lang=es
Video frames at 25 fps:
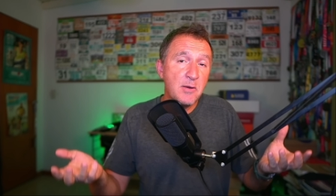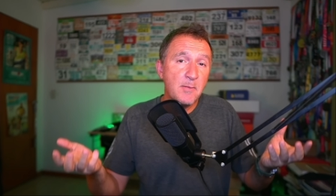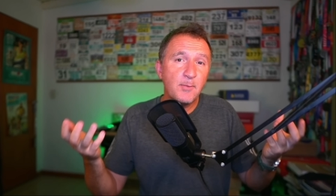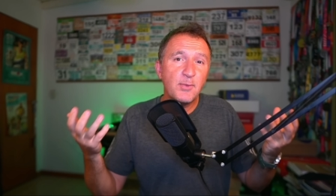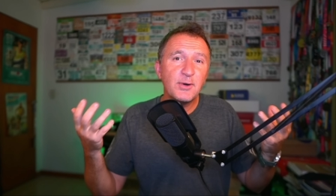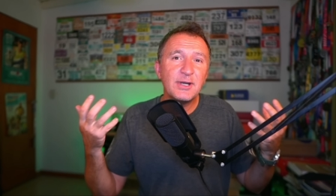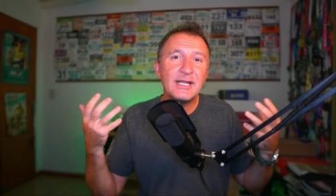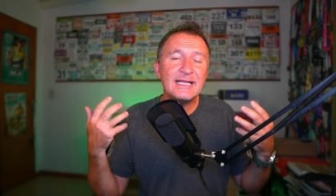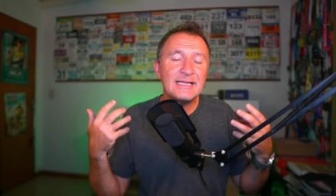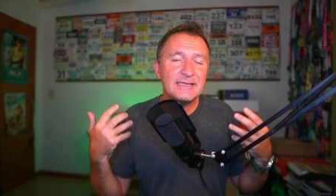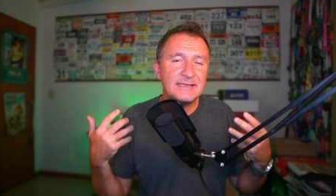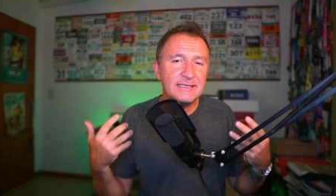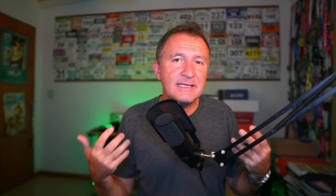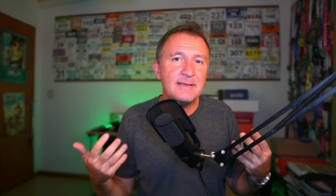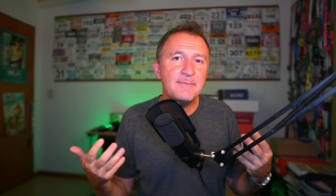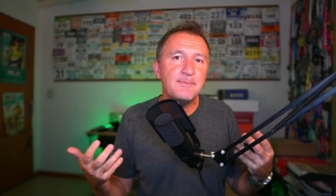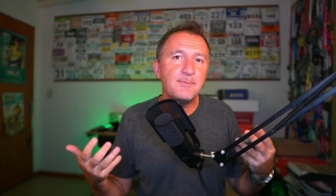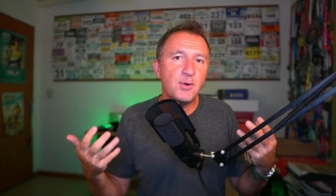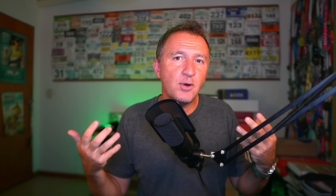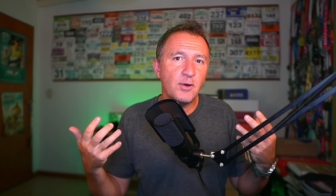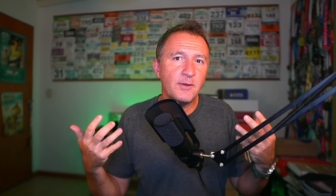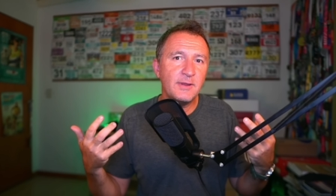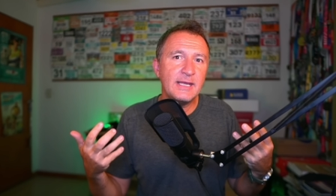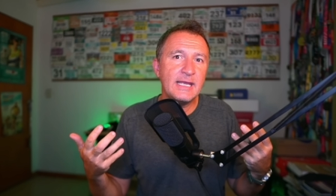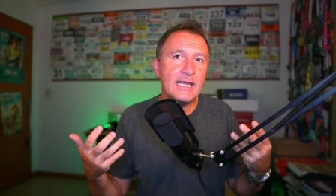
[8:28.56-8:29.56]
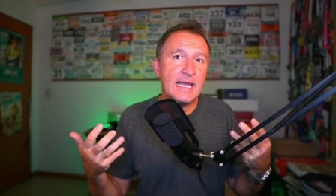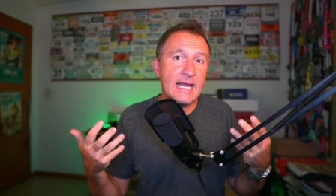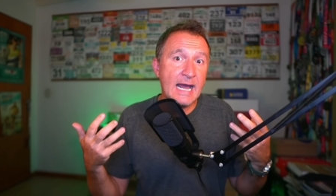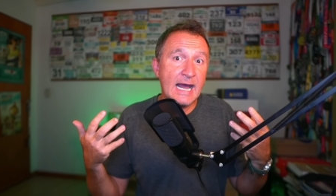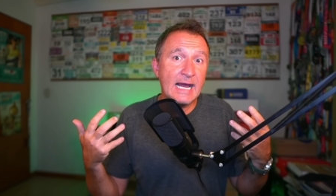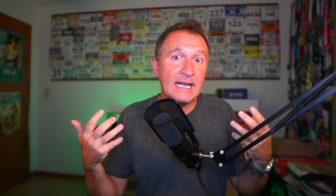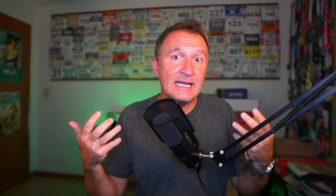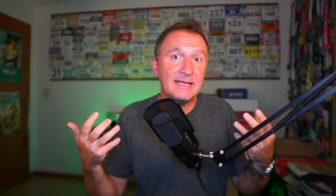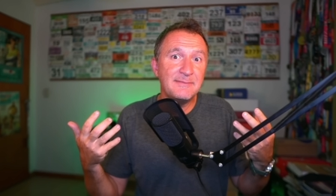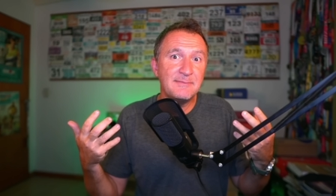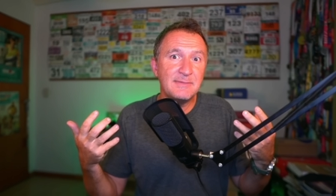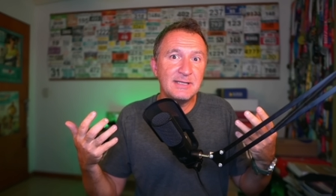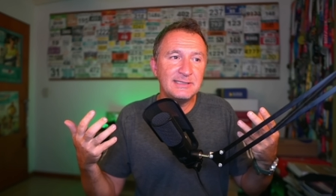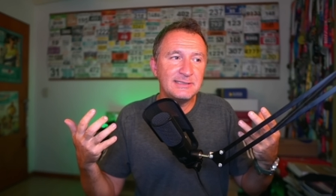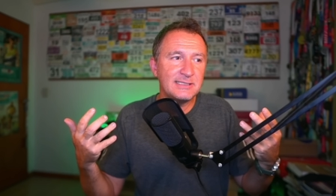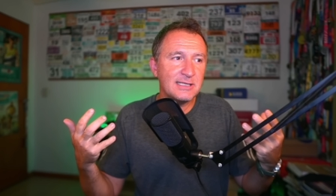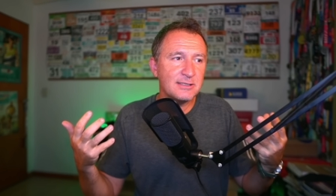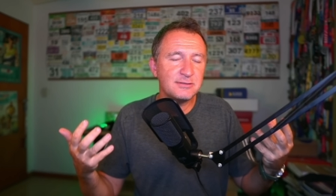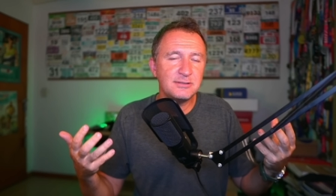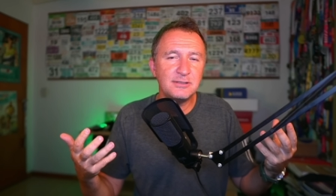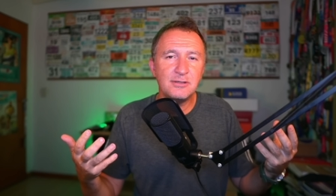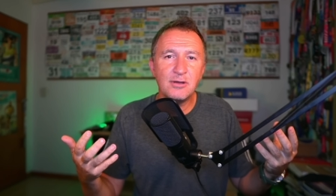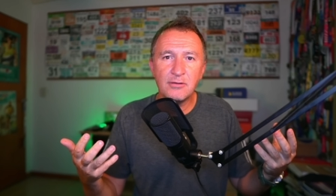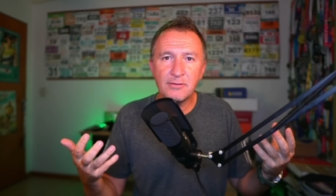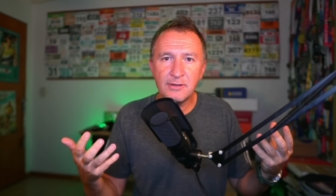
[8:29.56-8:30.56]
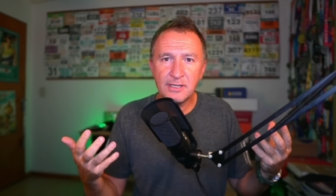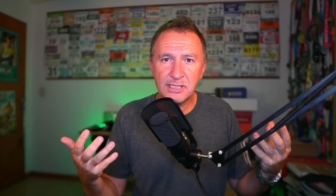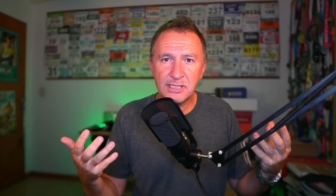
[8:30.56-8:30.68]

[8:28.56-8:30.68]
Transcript: por el tipo de alimentación que